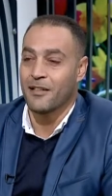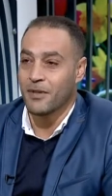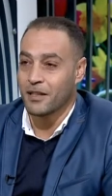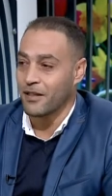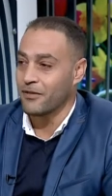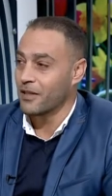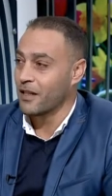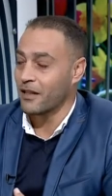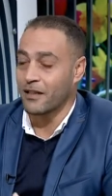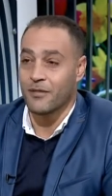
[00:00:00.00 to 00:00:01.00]
البتراء
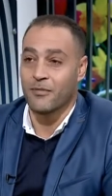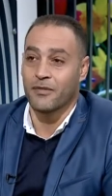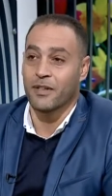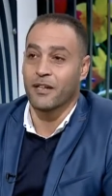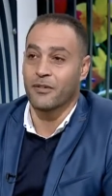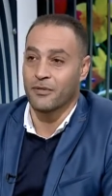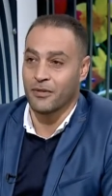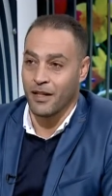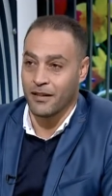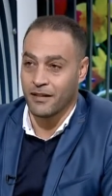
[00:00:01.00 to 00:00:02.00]
فيها قيم وفيها
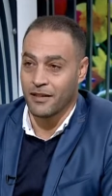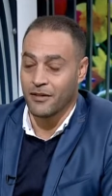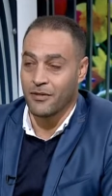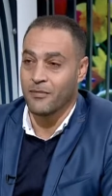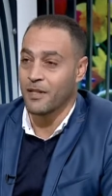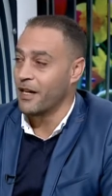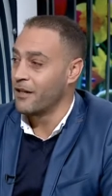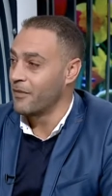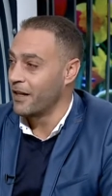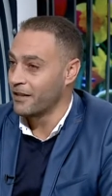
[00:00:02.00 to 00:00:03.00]
كنوز عديدة ومن
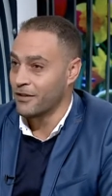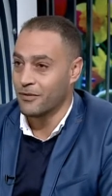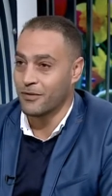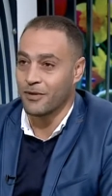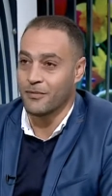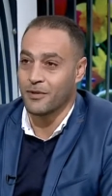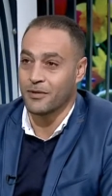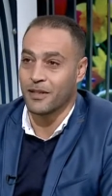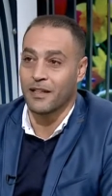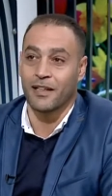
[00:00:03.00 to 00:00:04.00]
أهم هذه الكنوز
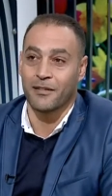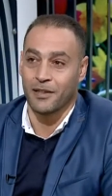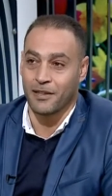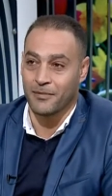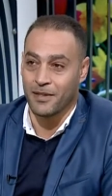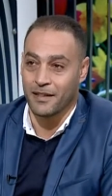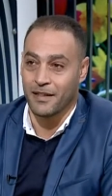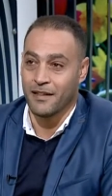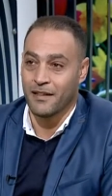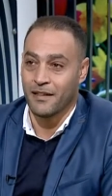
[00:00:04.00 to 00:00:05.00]
الموجودة القيمة
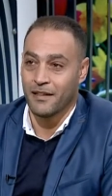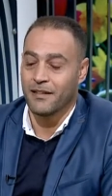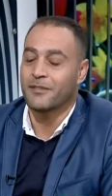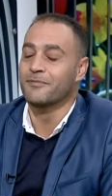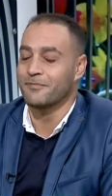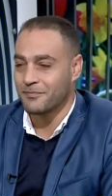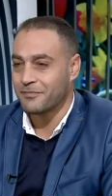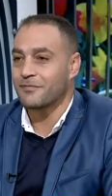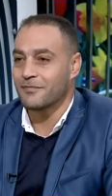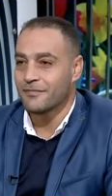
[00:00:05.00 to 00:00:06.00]
الطبيعية يعني آه،
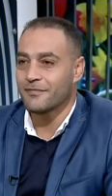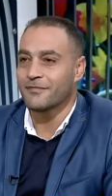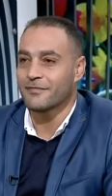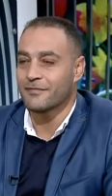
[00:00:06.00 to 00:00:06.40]
من القيمة